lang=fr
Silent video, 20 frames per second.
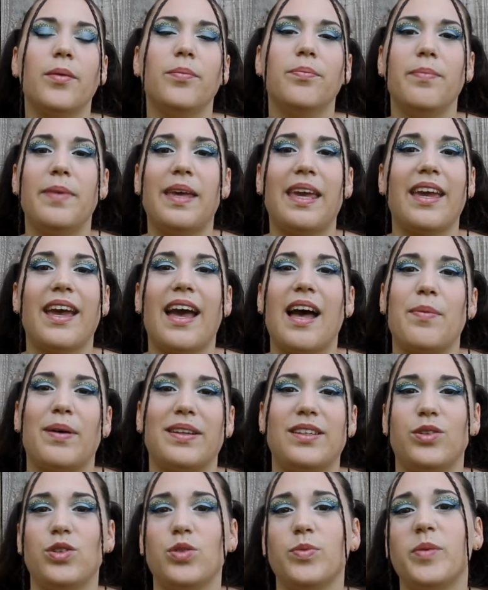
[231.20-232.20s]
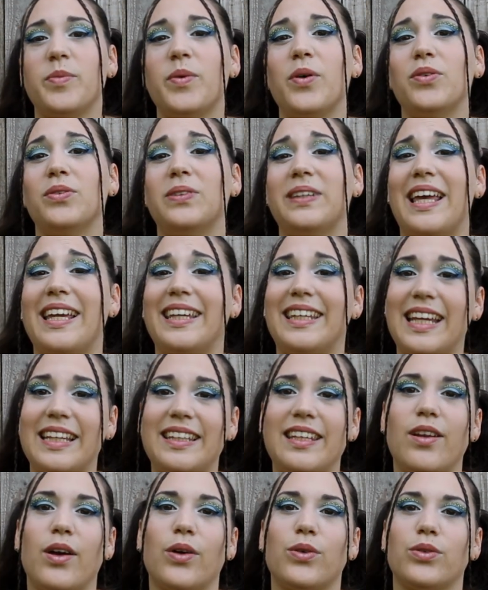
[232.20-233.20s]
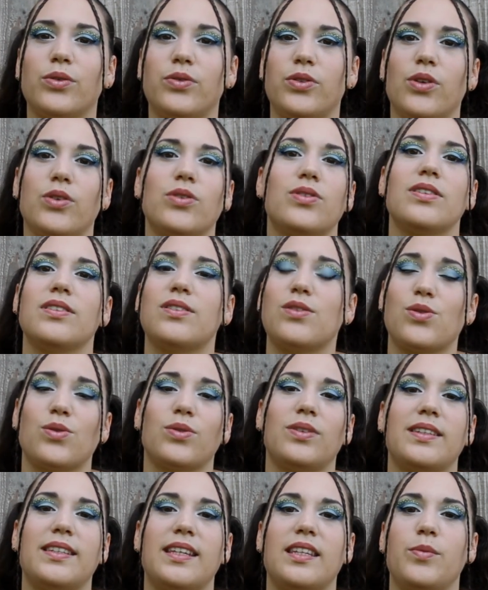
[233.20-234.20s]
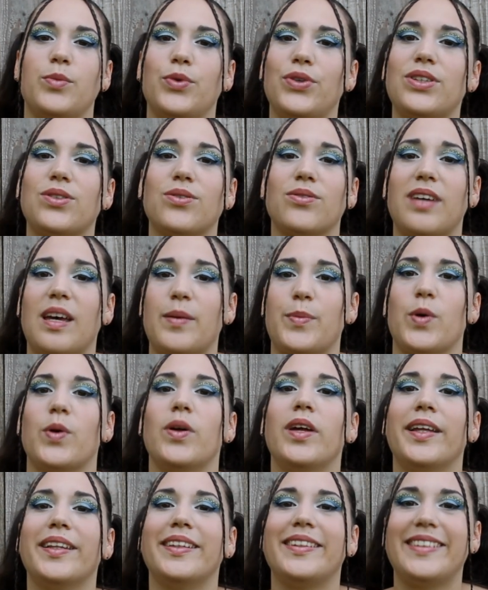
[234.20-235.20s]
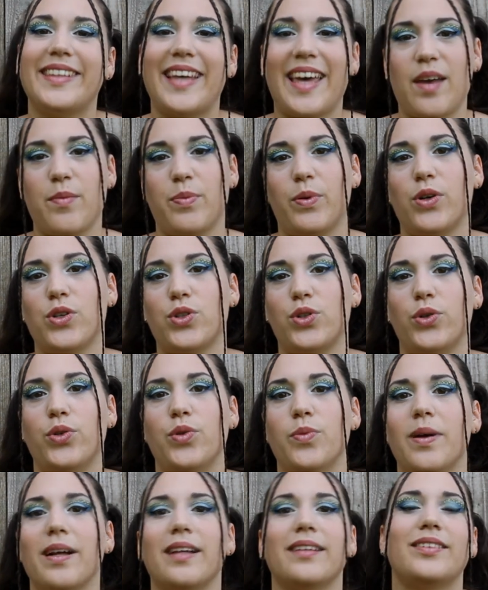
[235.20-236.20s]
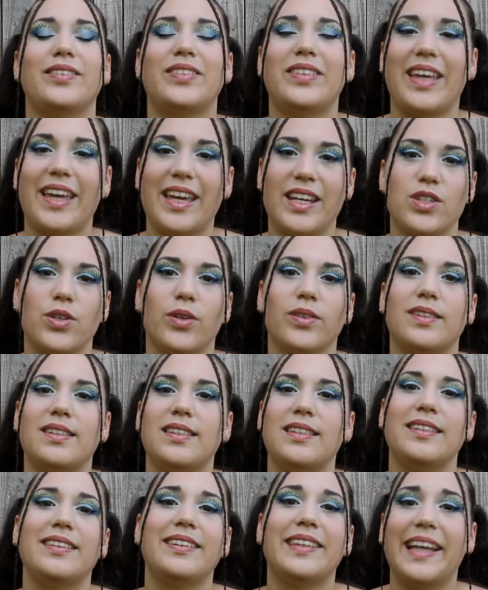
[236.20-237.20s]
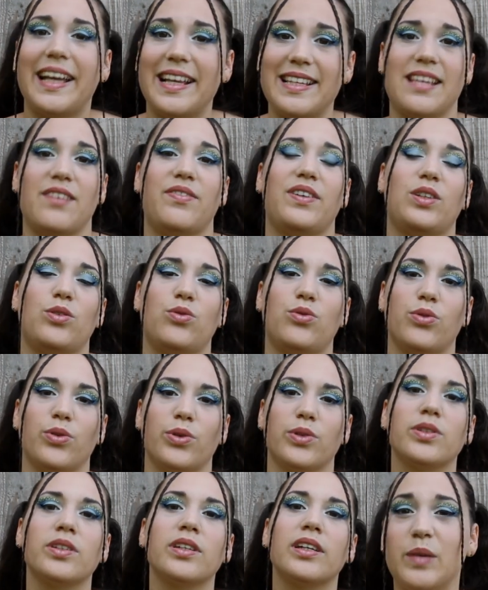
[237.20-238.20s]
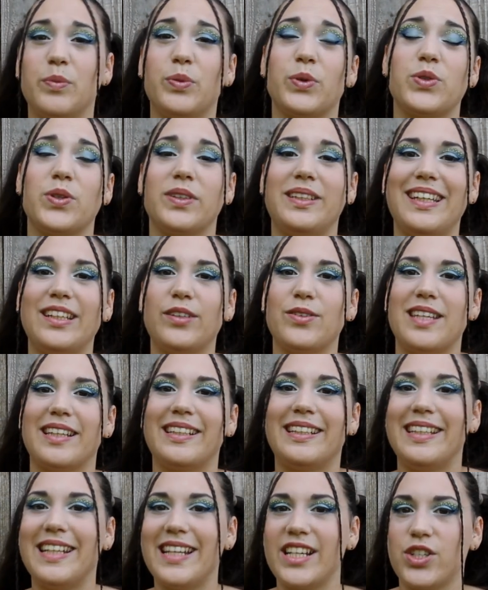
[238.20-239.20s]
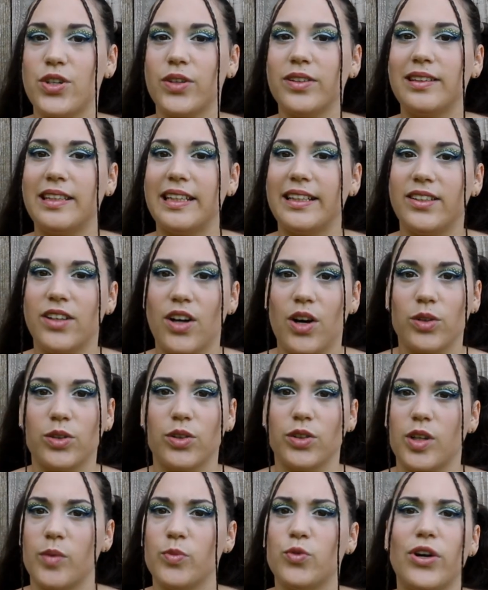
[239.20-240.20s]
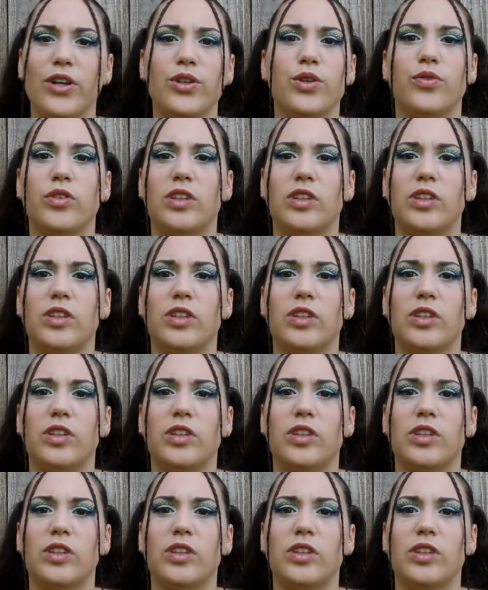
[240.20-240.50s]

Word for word: mais à partir du moment où on a gagné leur confiance, ce sont des animaux qui sont vraiment très proches de l'humain, très gentils, très affectueux. Et pour ce qui est de cette légende des cornes, comme quoi il ne